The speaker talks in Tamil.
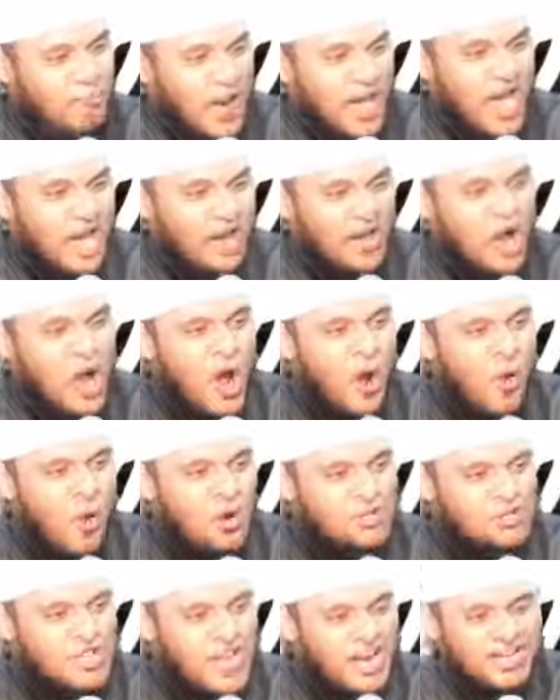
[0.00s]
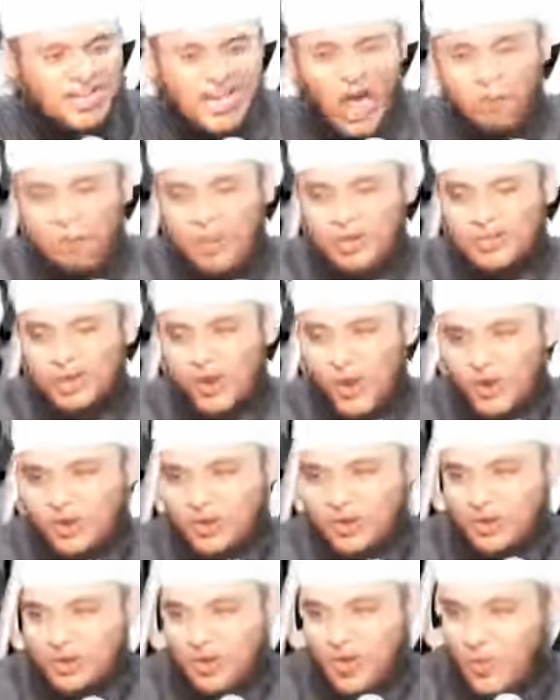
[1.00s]
பெயர் உச்சரிக்கப்பட்டுக்
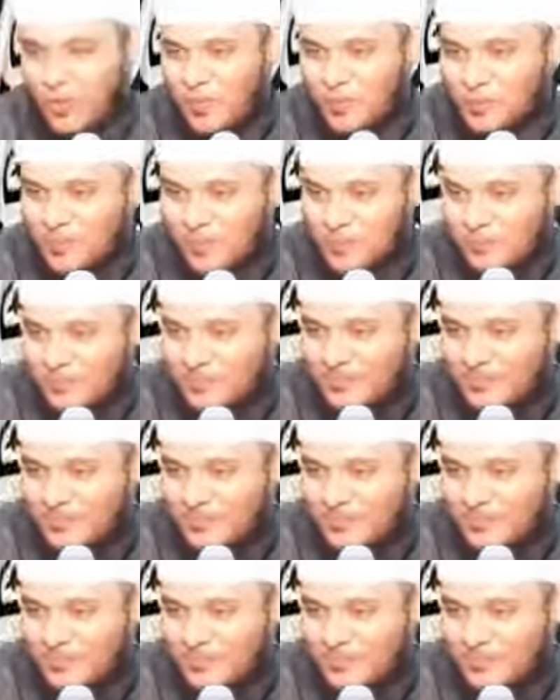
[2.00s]
கொண்டிருக்கும்